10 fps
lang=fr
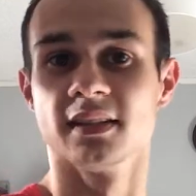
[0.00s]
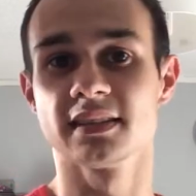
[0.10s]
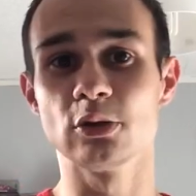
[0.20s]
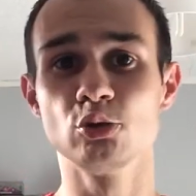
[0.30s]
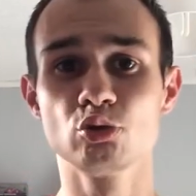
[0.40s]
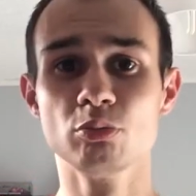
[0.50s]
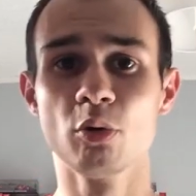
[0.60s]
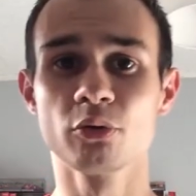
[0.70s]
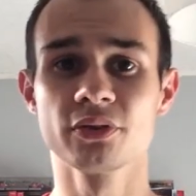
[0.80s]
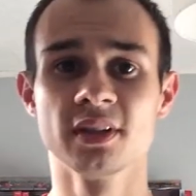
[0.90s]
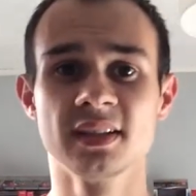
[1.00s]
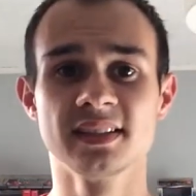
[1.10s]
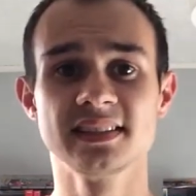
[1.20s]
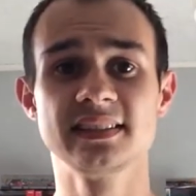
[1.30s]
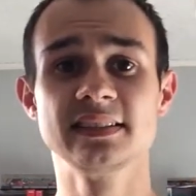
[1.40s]
Salut tout le monde,
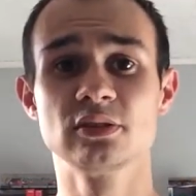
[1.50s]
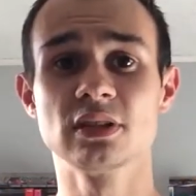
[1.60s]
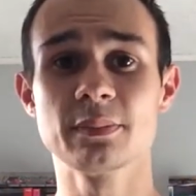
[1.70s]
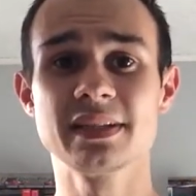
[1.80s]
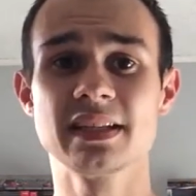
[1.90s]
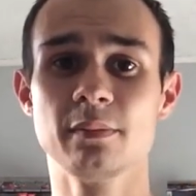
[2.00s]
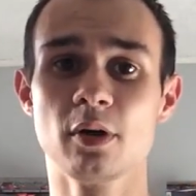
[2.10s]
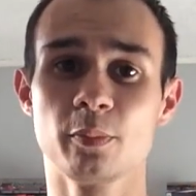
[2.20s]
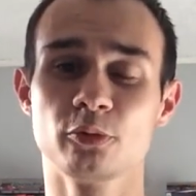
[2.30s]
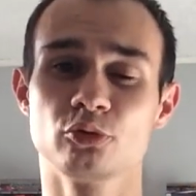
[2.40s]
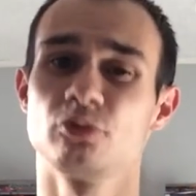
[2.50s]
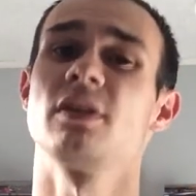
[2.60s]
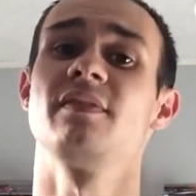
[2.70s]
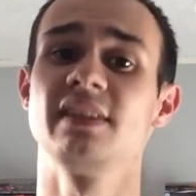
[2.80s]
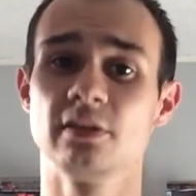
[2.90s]
ici Sonami Gamer pour une
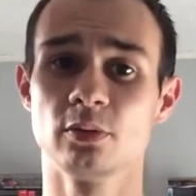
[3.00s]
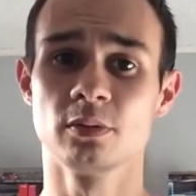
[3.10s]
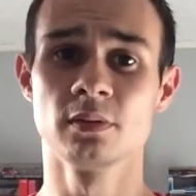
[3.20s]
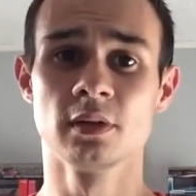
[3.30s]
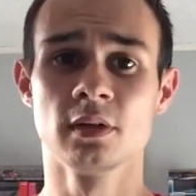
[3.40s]
nouvelle vidéo.